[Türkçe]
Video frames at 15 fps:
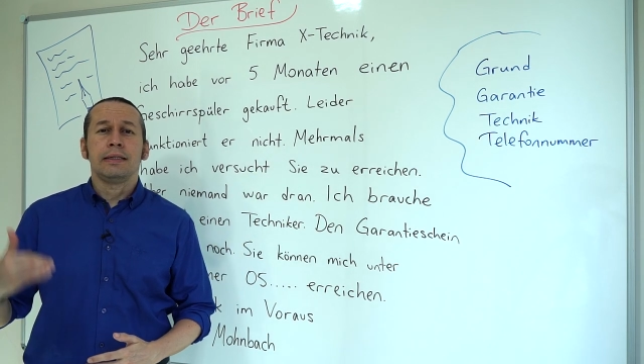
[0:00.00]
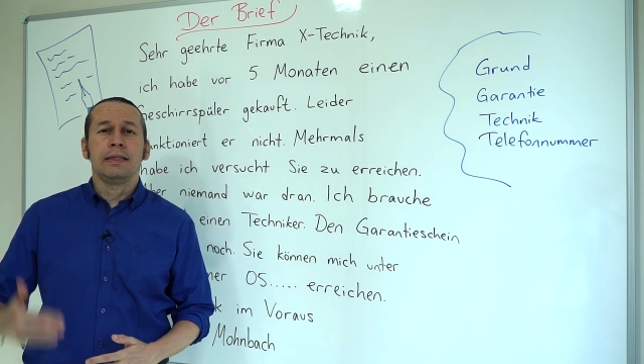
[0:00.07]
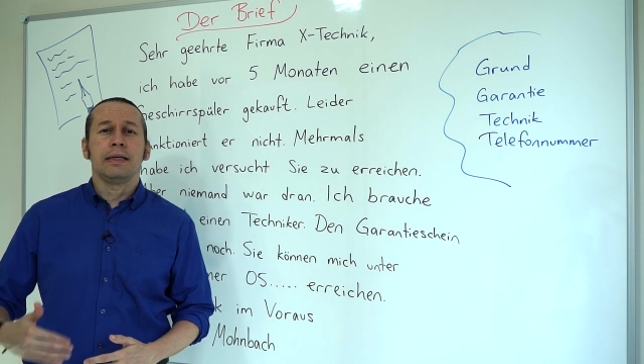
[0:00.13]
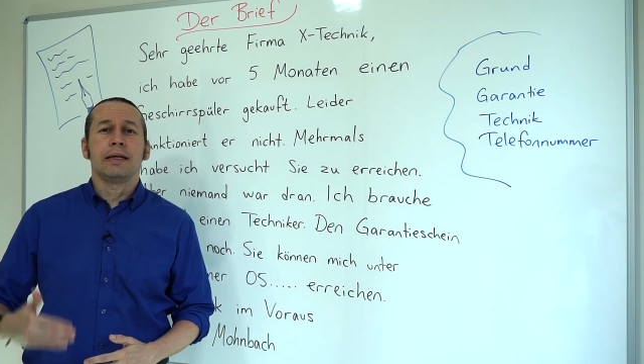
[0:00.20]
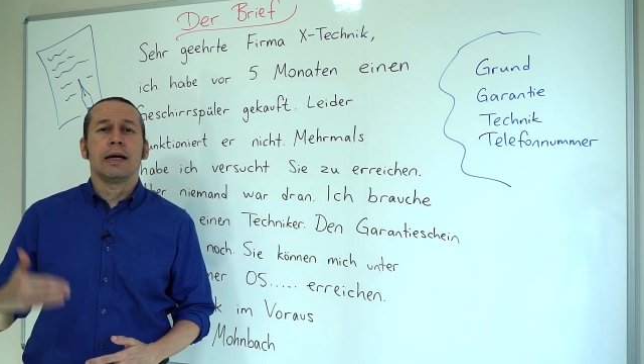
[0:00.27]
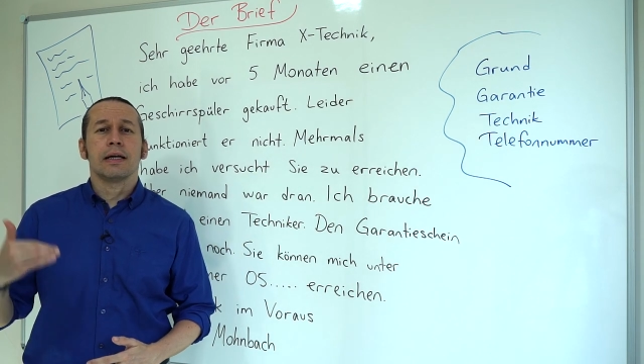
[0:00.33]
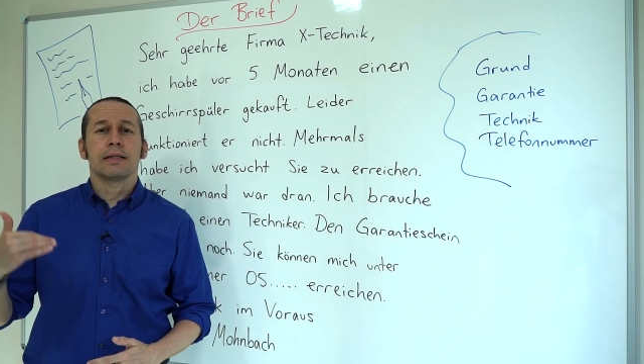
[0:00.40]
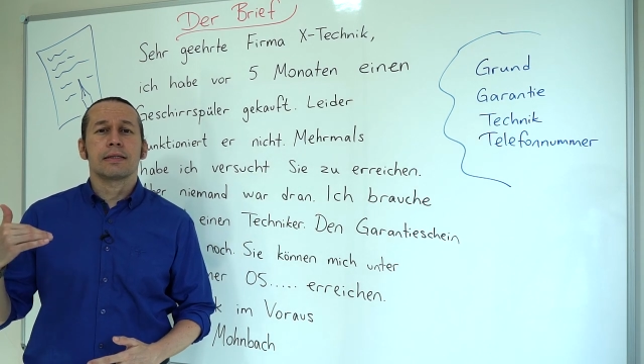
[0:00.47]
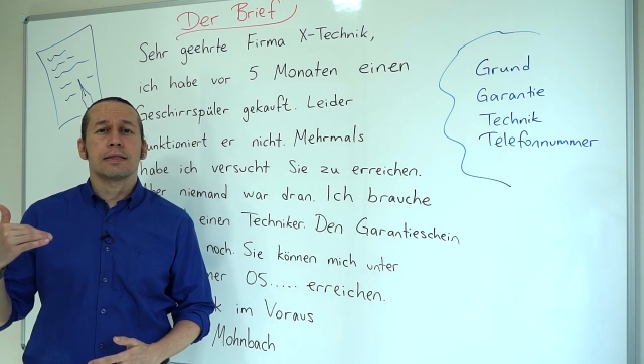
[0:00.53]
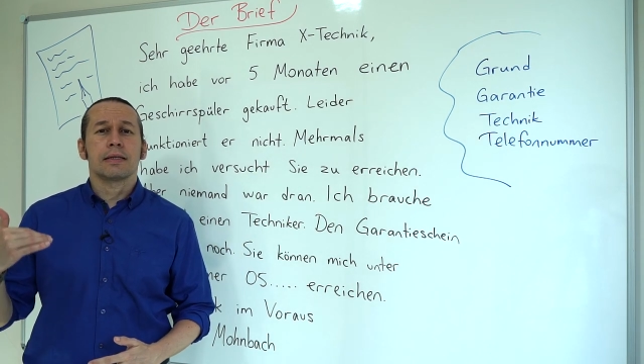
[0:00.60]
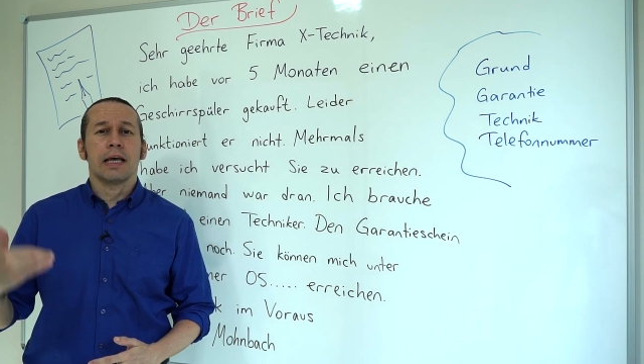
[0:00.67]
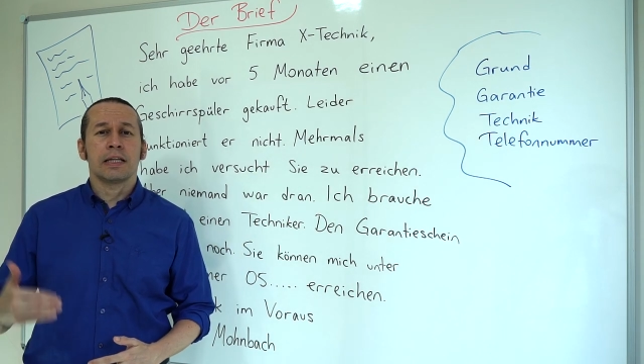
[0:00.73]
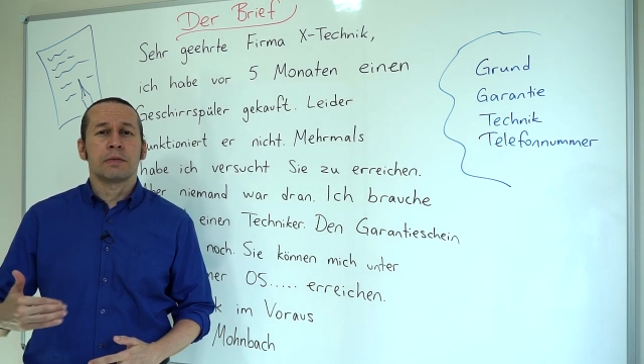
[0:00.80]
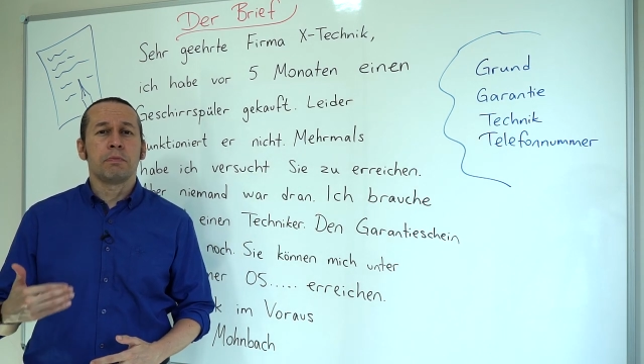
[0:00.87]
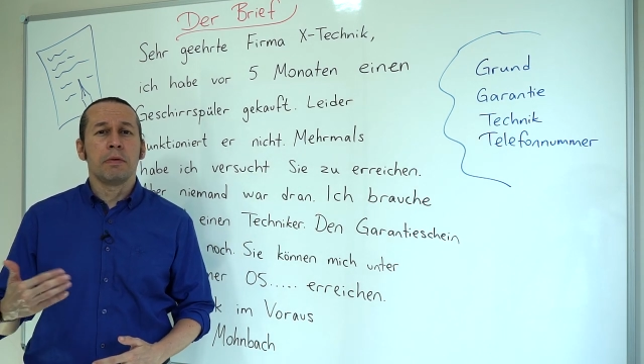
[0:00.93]
dikkat
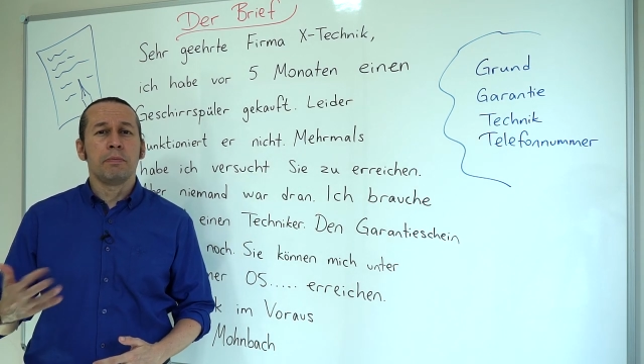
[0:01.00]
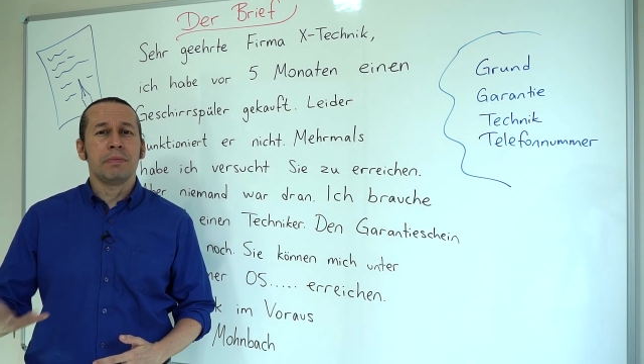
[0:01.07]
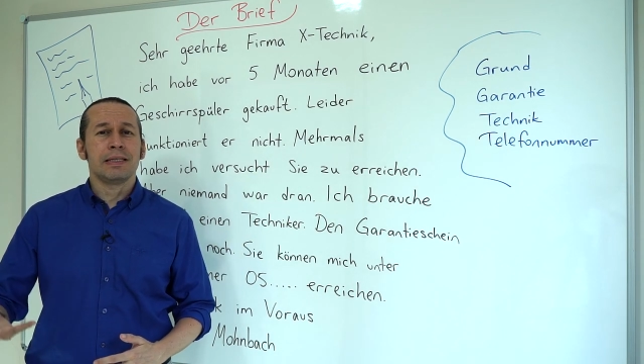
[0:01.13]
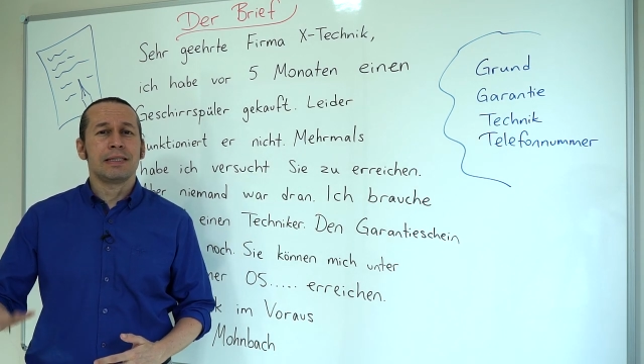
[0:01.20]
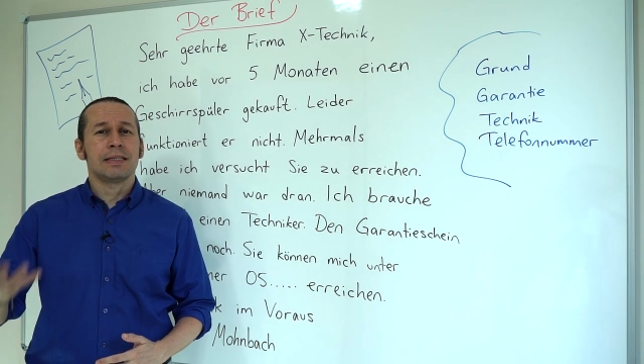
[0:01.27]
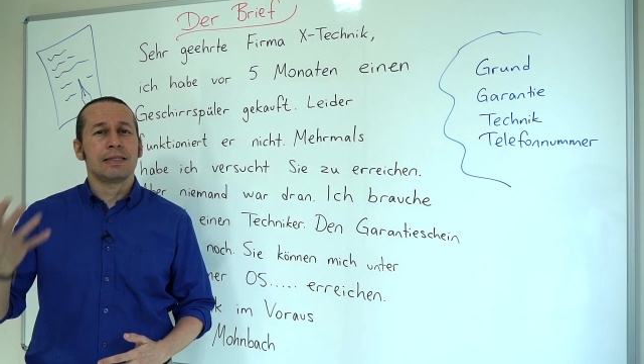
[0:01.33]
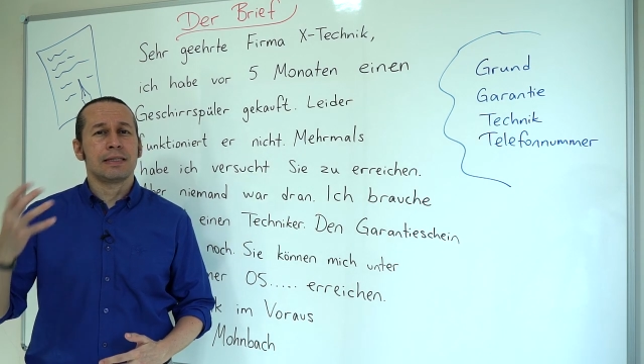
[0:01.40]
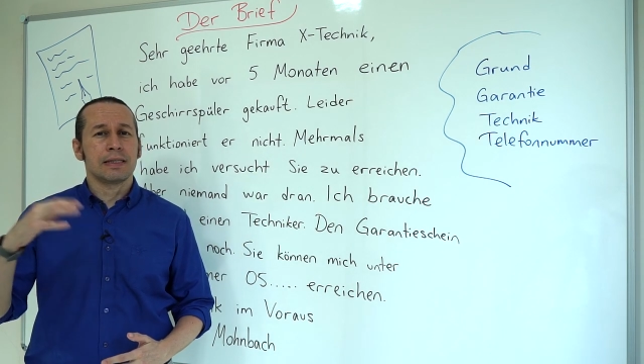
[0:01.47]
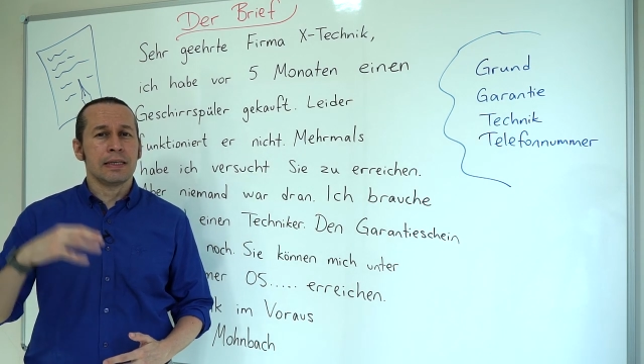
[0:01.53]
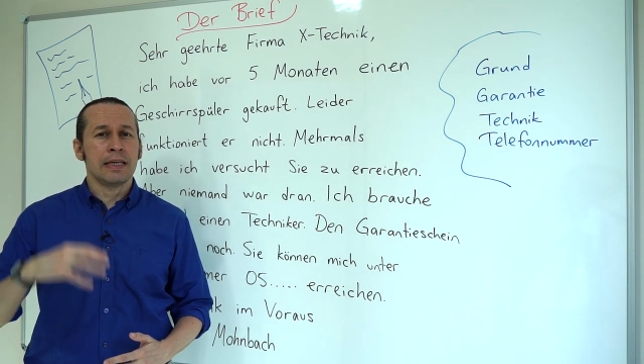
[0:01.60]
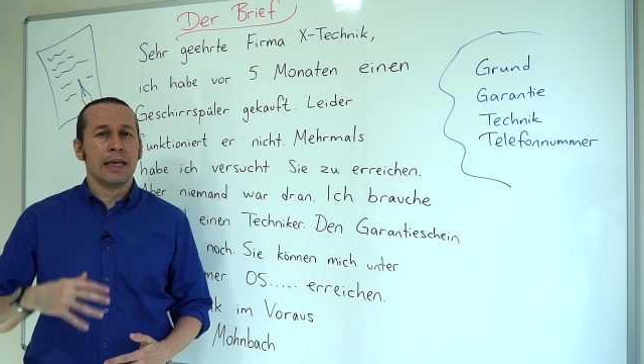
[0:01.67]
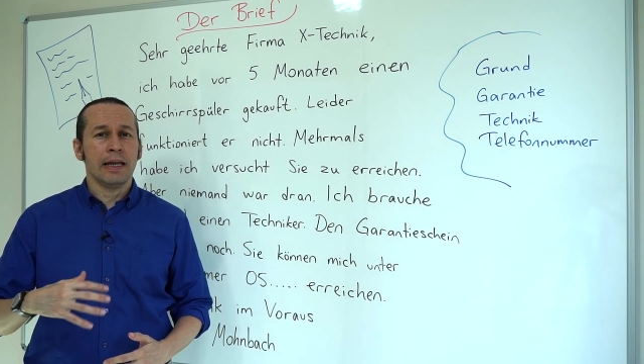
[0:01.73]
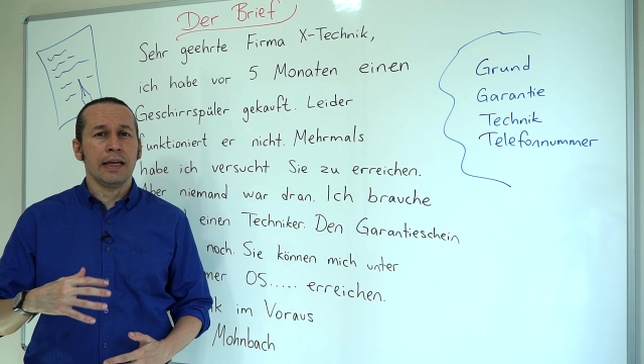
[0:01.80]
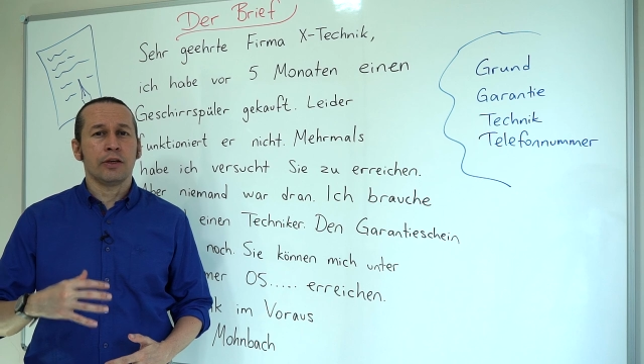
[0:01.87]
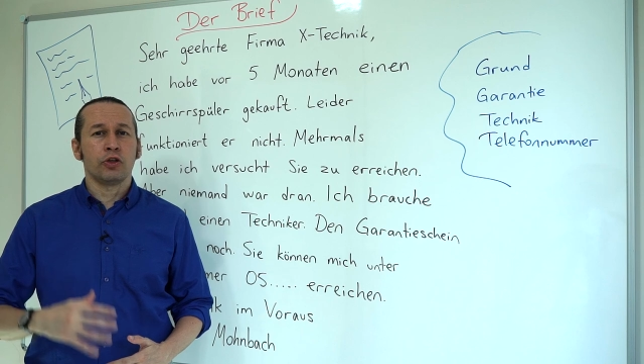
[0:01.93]
etmemiz
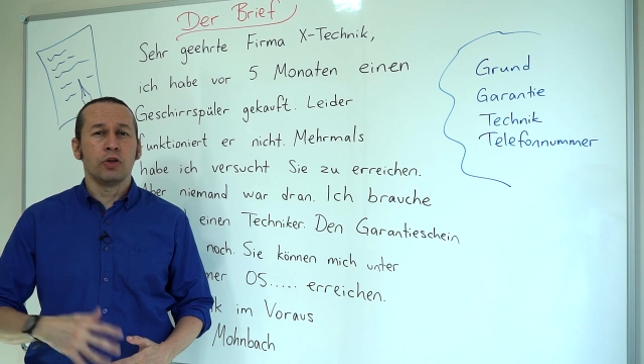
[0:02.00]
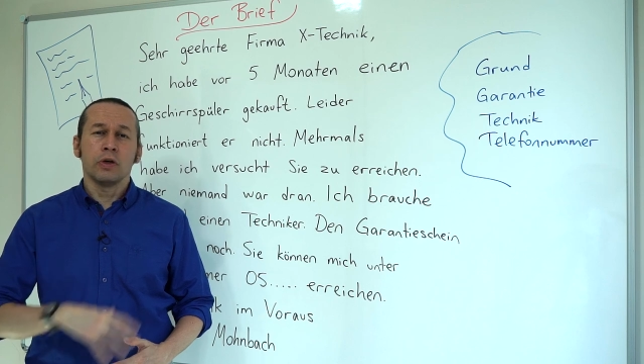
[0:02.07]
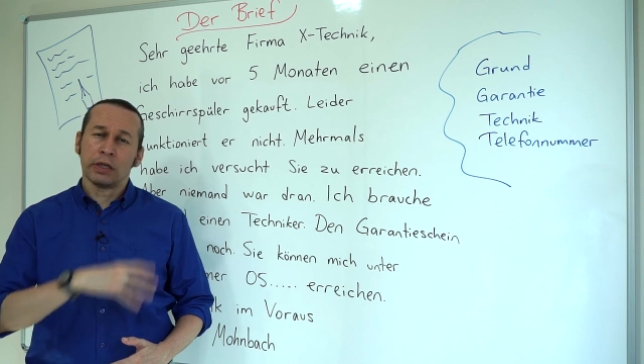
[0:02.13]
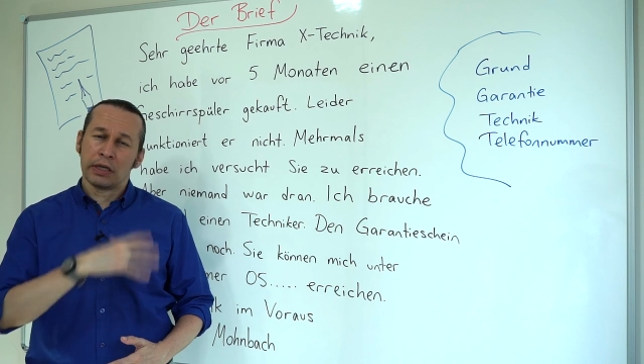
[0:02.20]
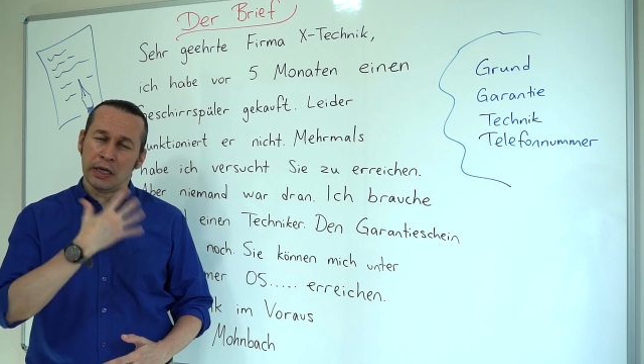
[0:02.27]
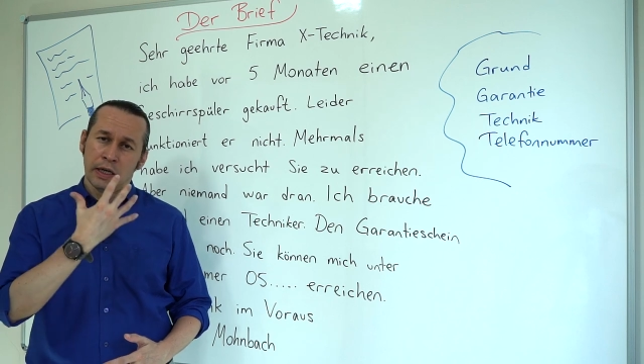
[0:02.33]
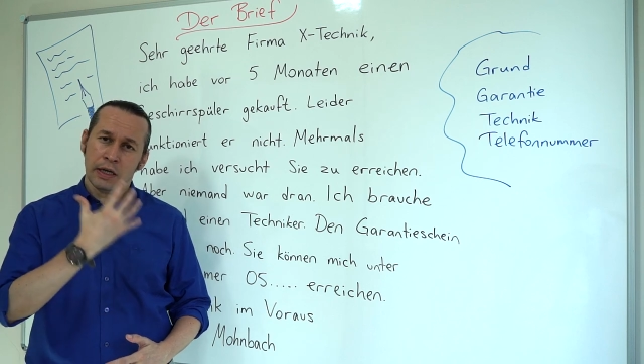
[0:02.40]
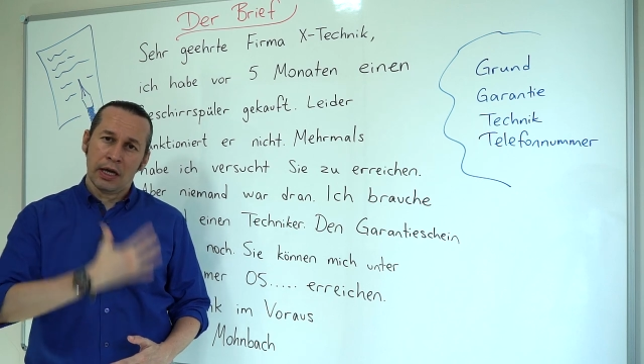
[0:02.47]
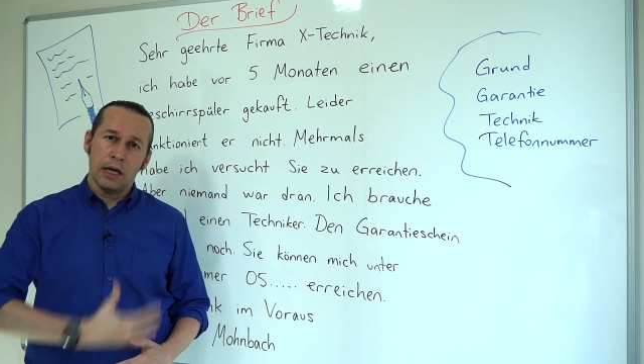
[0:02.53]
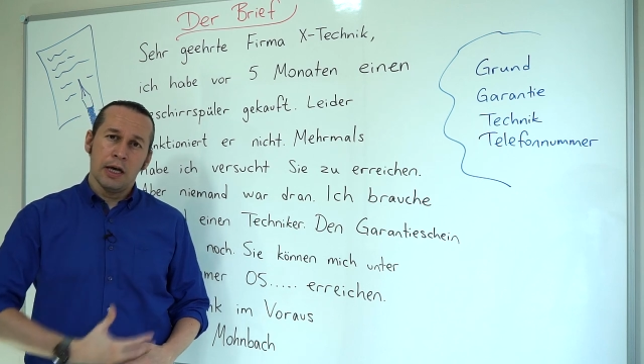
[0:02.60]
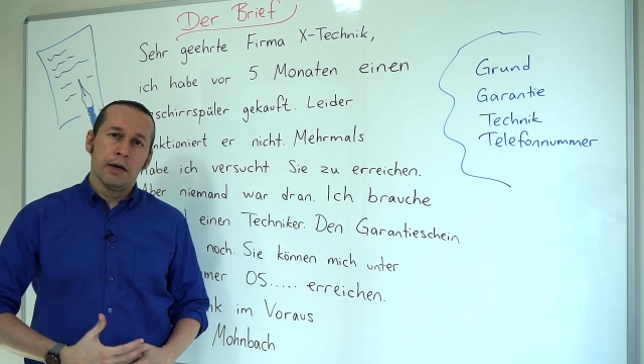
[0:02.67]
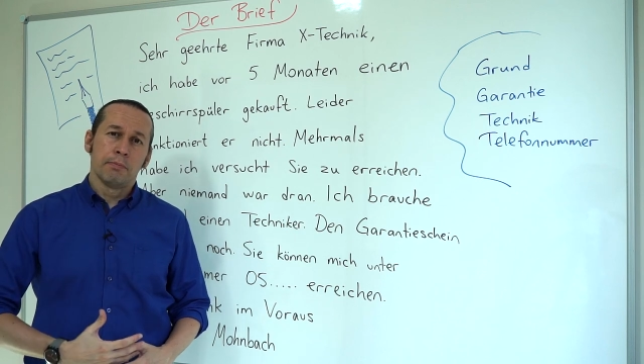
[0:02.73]
gerekiyor ki